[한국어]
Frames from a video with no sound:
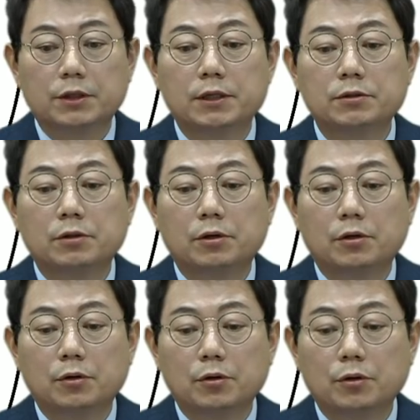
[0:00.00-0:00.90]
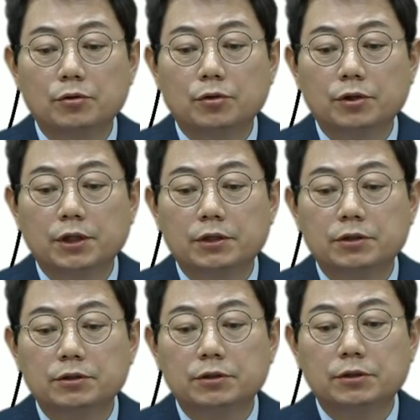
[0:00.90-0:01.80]
그래서 여기
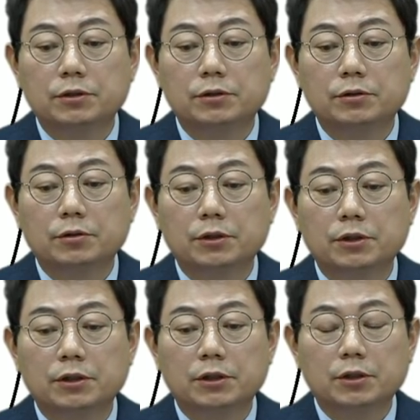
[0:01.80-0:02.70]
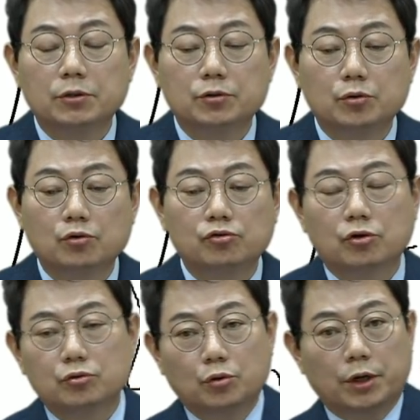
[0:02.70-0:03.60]
있던, 여기
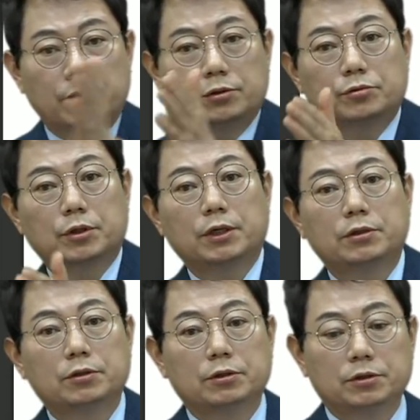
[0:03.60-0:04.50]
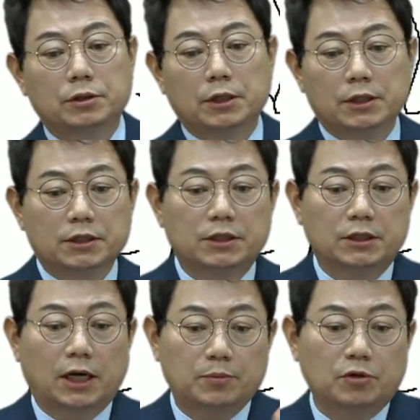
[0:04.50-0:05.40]
조수석 쪽에, 저쪽에 있던
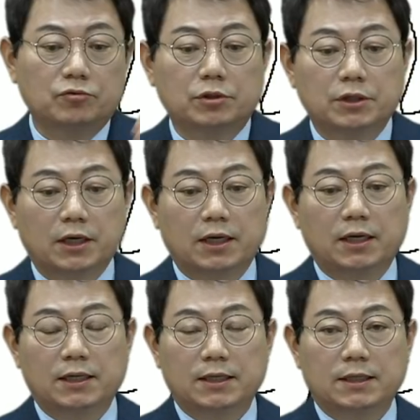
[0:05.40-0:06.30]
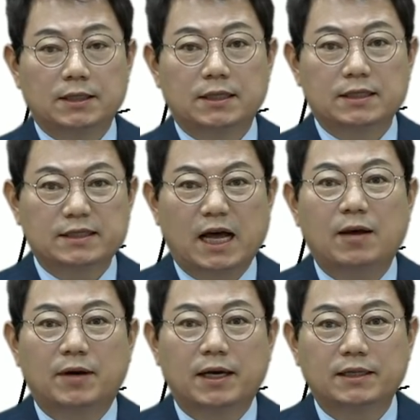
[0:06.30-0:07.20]
이 앞차 운전자가
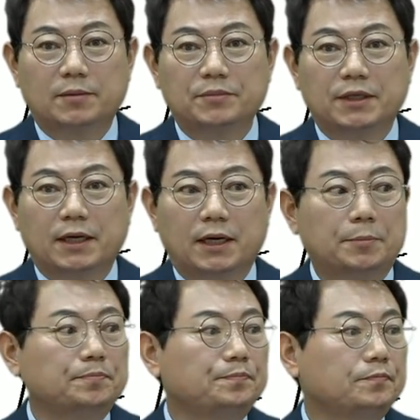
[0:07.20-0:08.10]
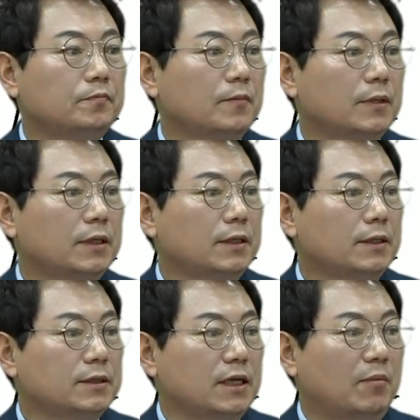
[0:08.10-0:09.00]
사망했답니다.
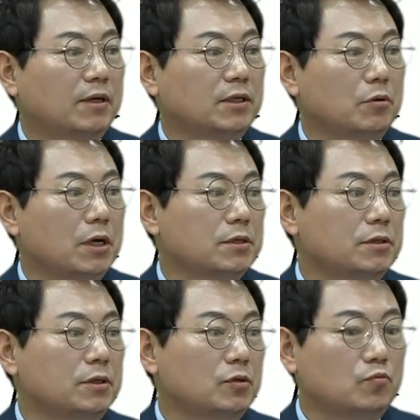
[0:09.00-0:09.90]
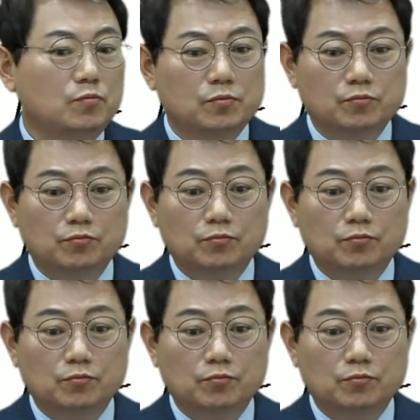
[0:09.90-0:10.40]
사망사고 나서 좀